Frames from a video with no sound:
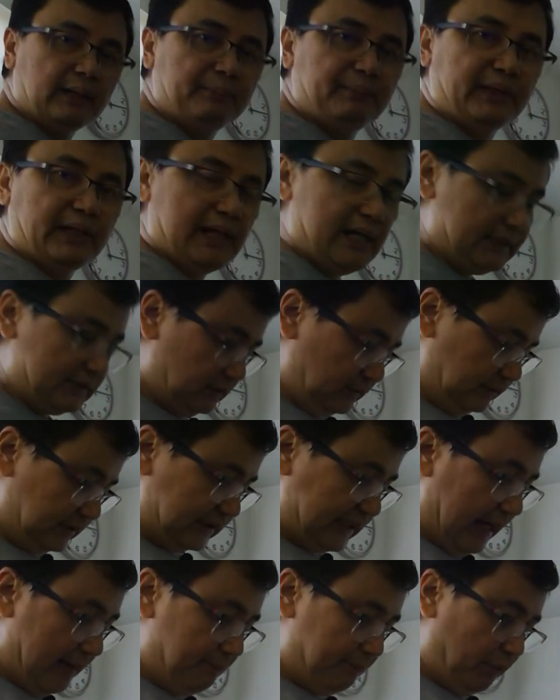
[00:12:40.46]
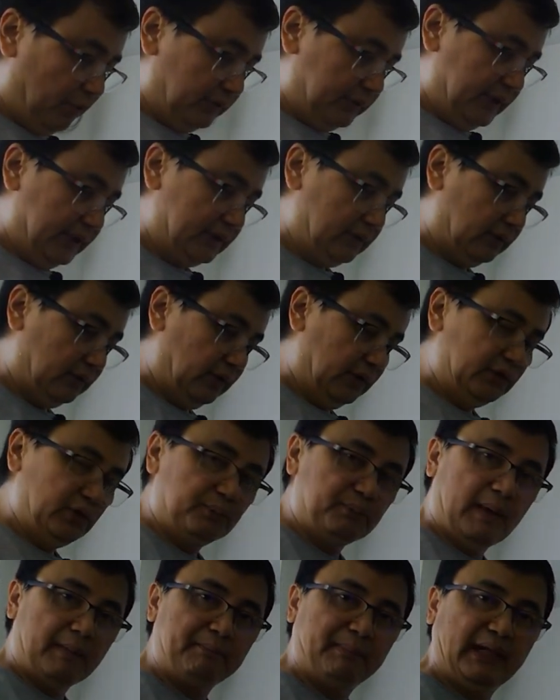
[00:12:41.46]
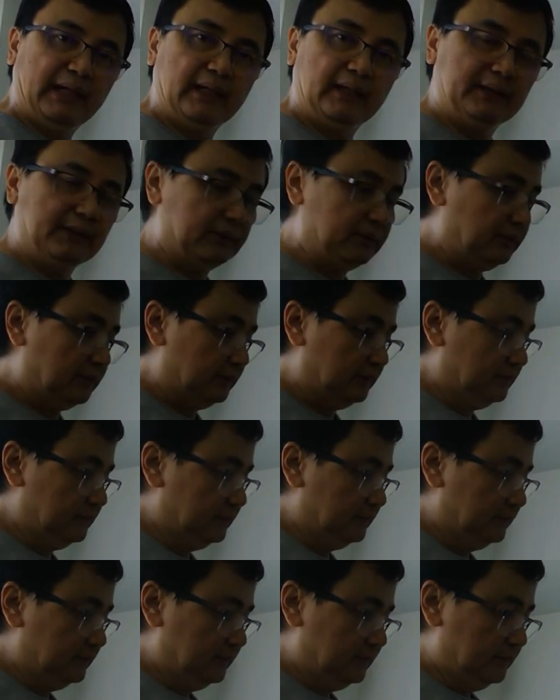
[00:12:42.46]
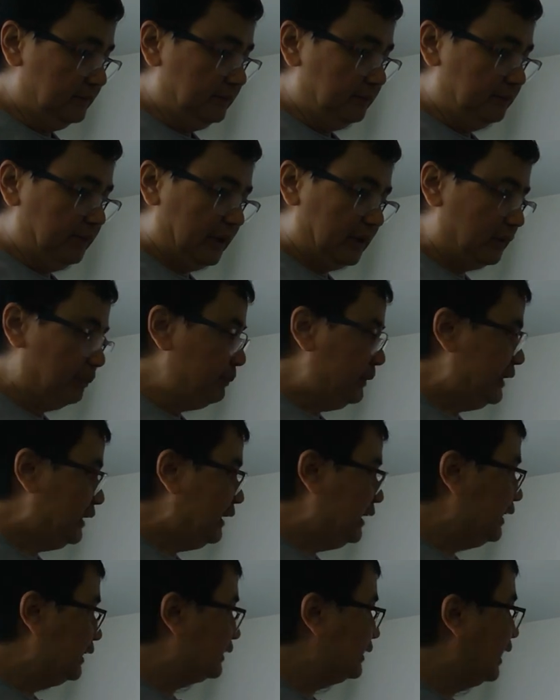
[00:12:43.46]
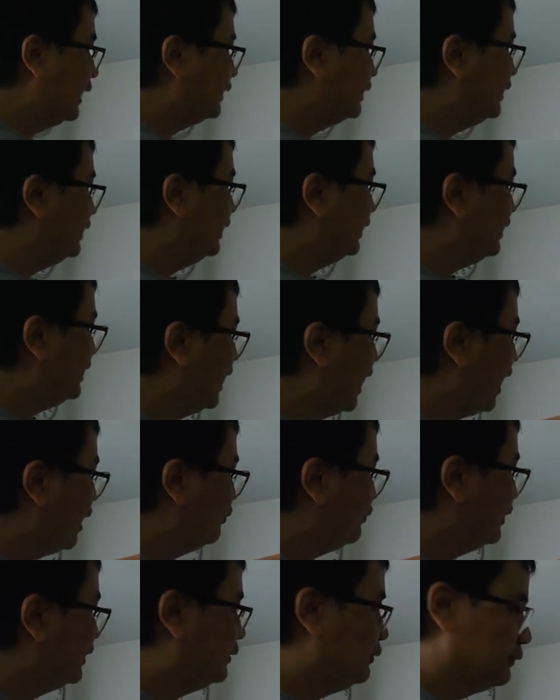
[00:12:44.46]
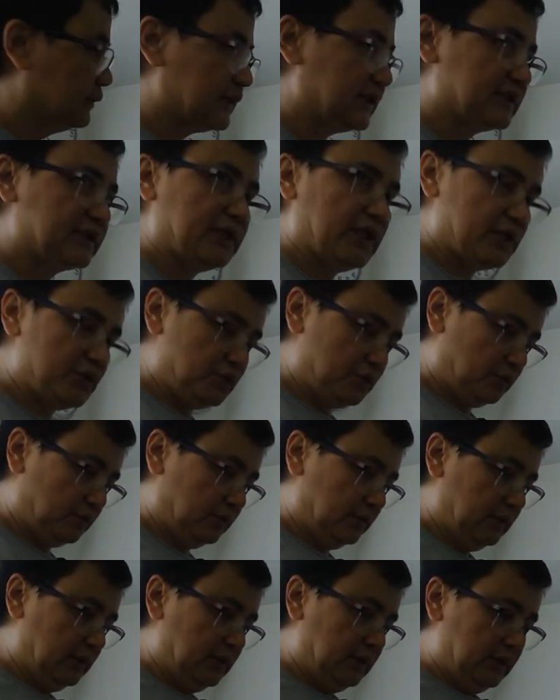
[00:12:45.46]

kapirasong sample dito. No? Ito, papel lang ito pero pinilit nating ihawig dun sa section.